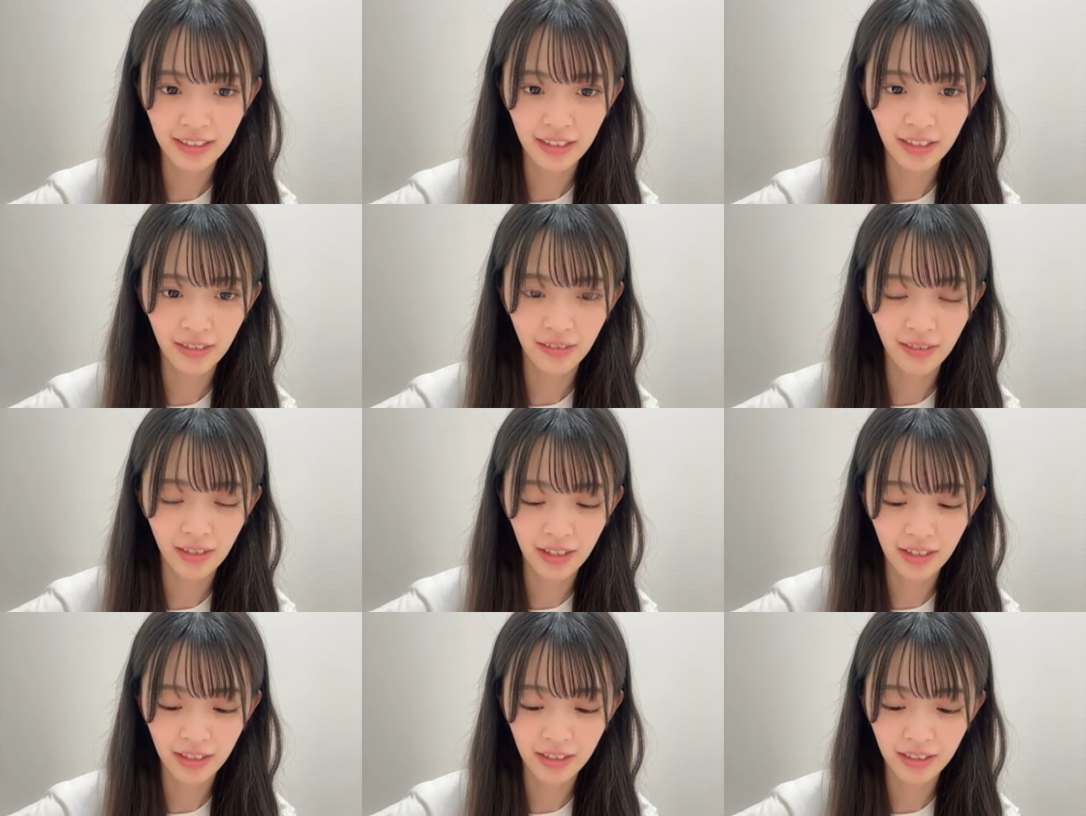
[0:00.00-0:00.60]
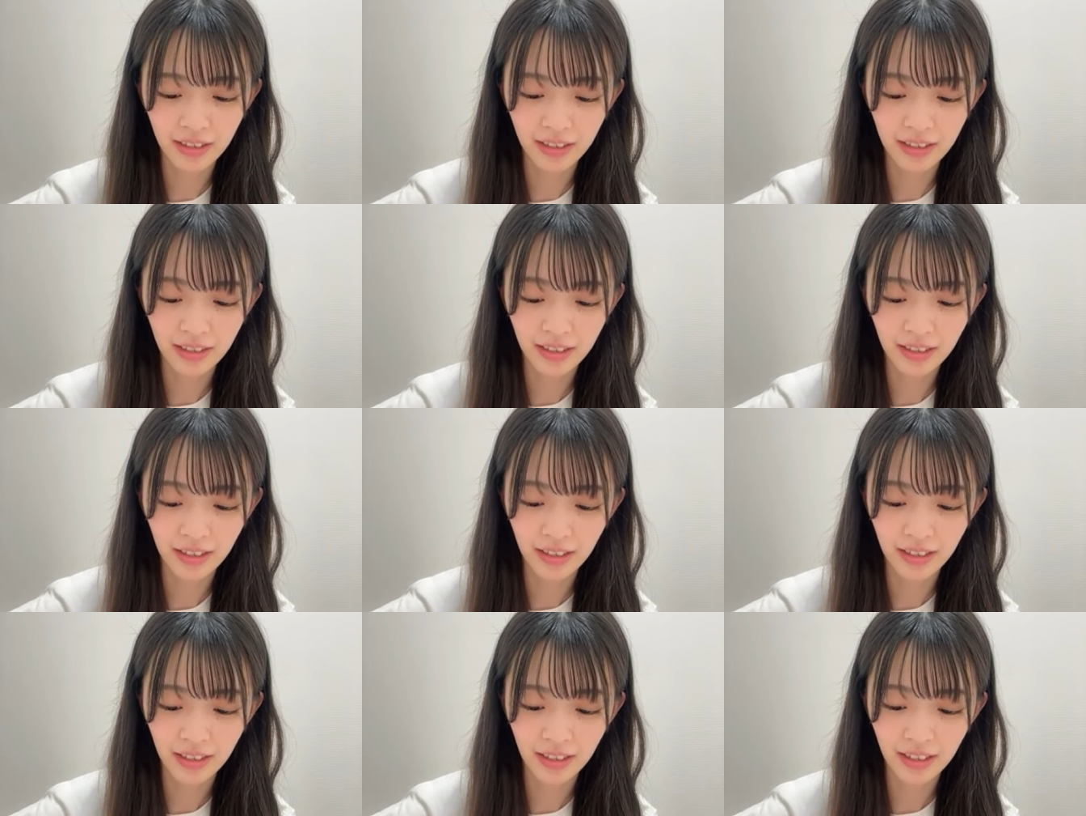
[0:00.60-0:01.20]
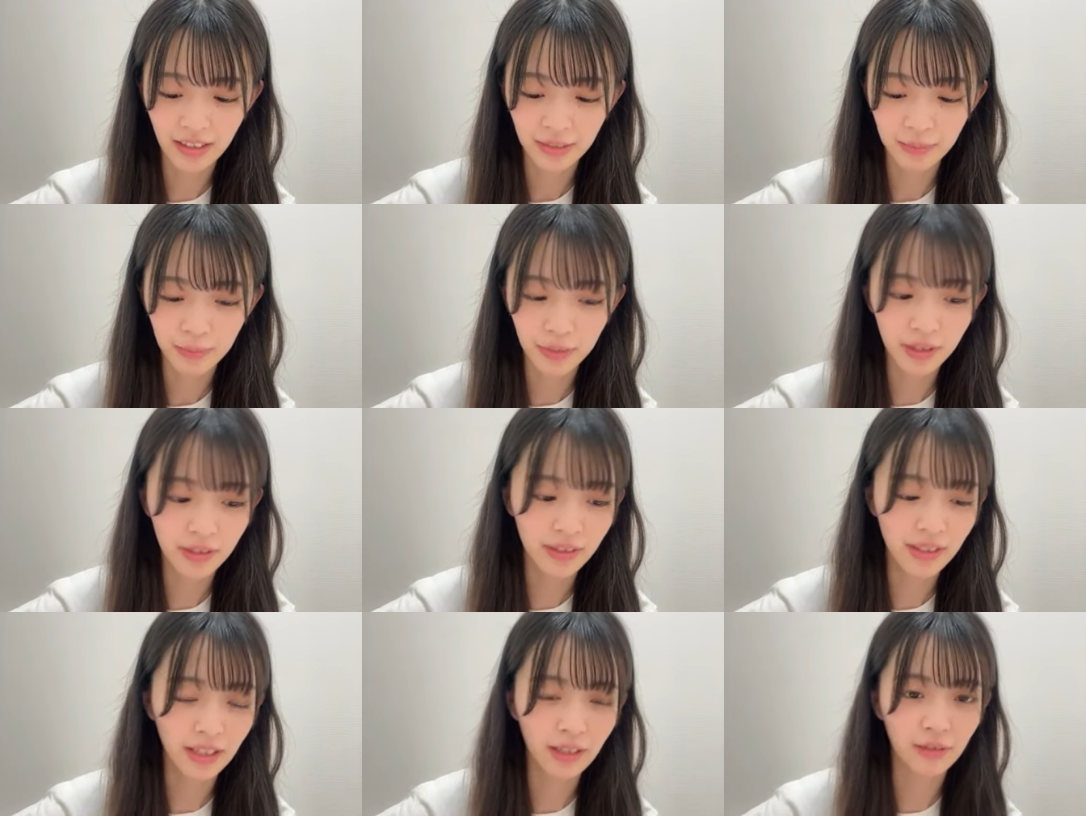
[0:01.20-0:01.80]
日は
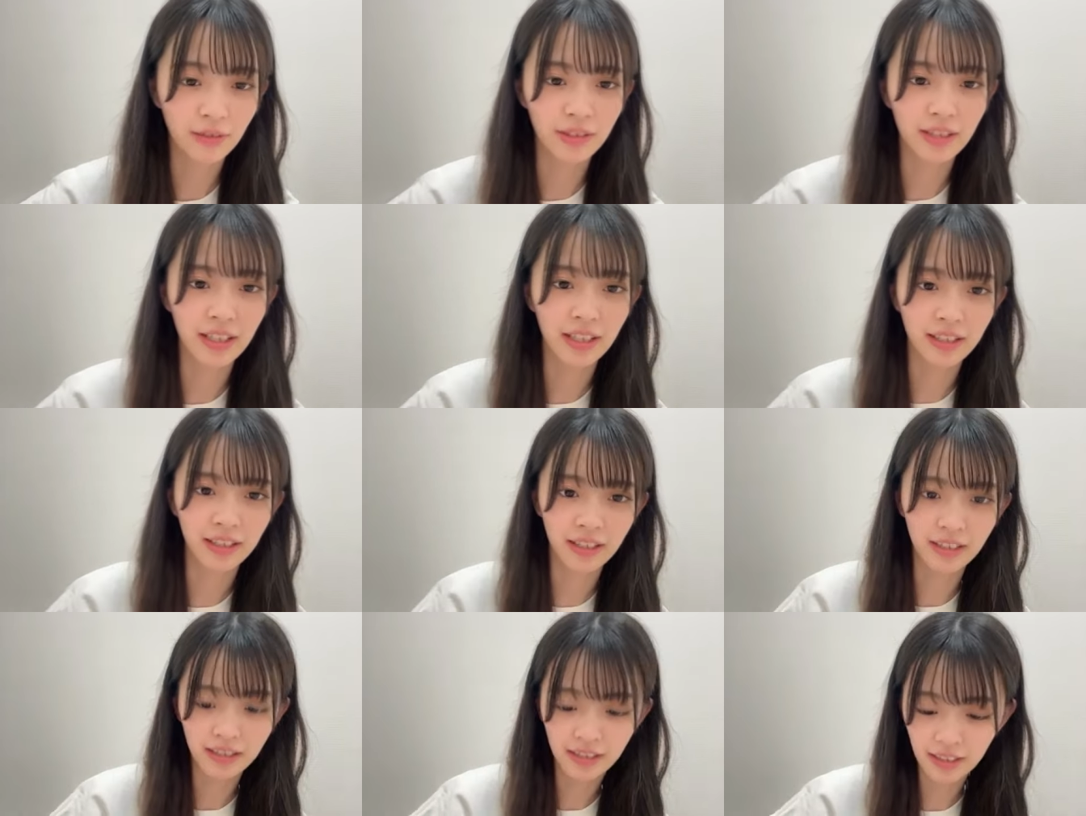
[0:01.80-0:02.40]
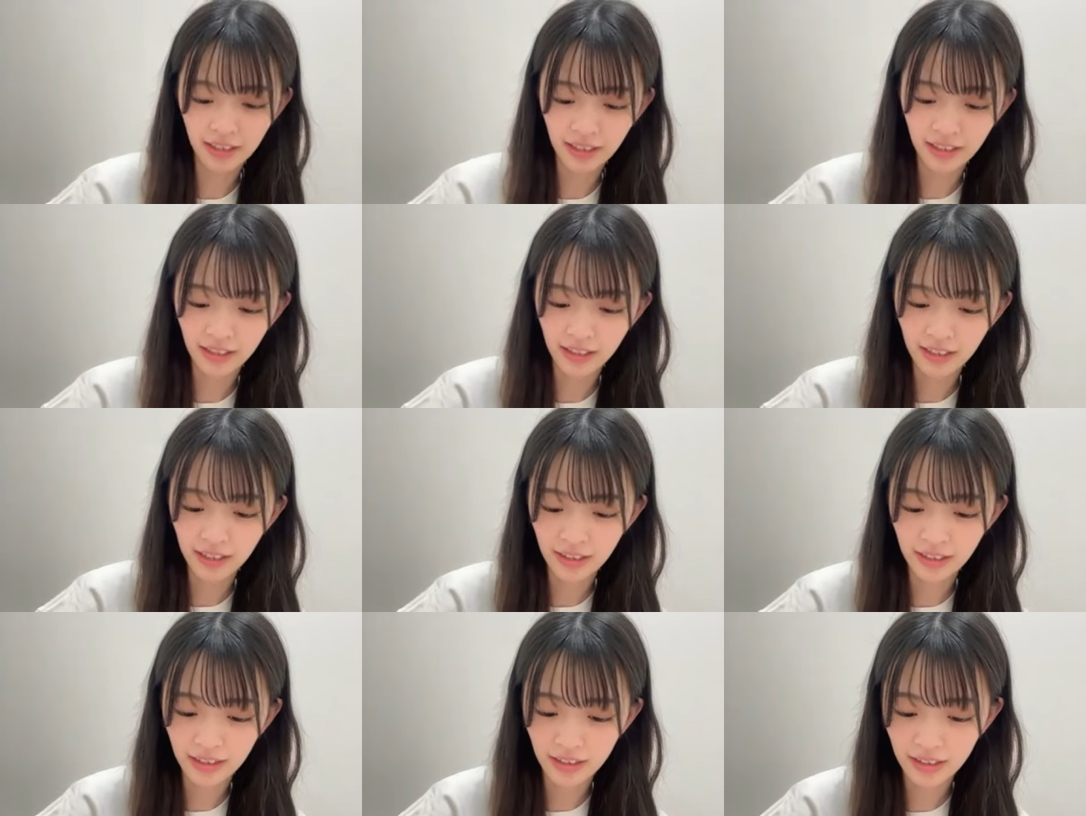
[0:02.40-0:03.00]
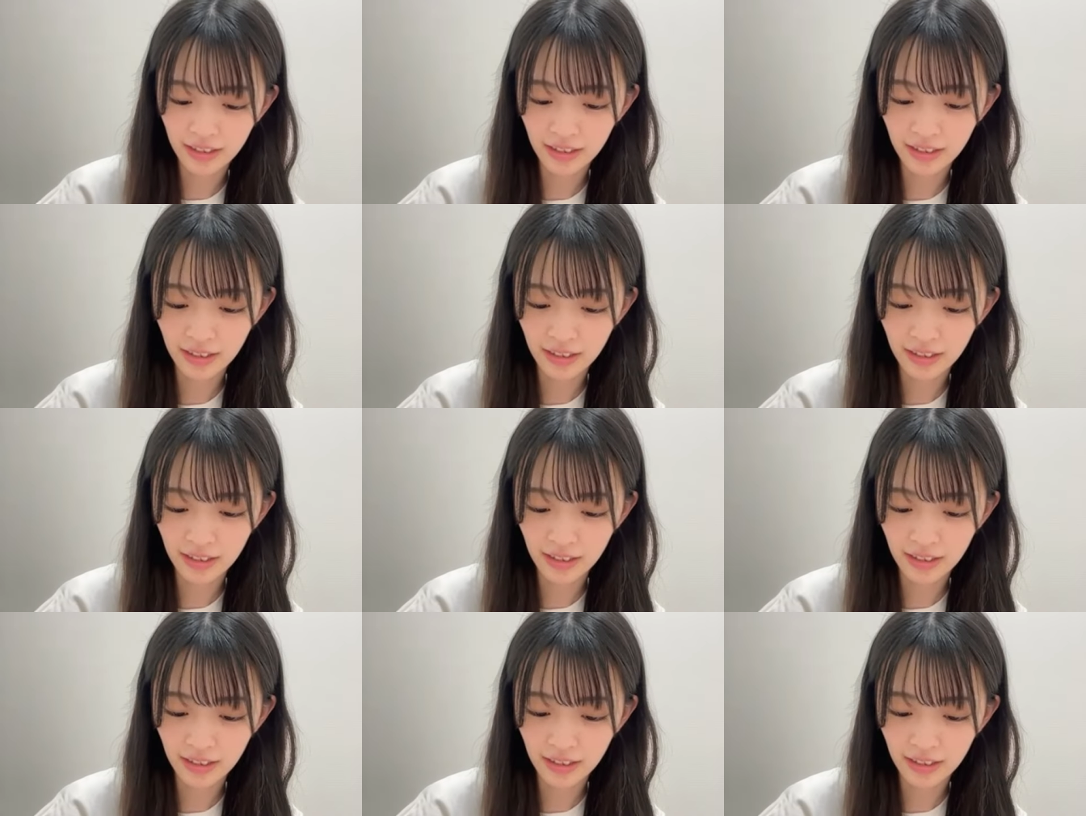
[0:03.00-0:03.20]
みゆさんの生誕祭に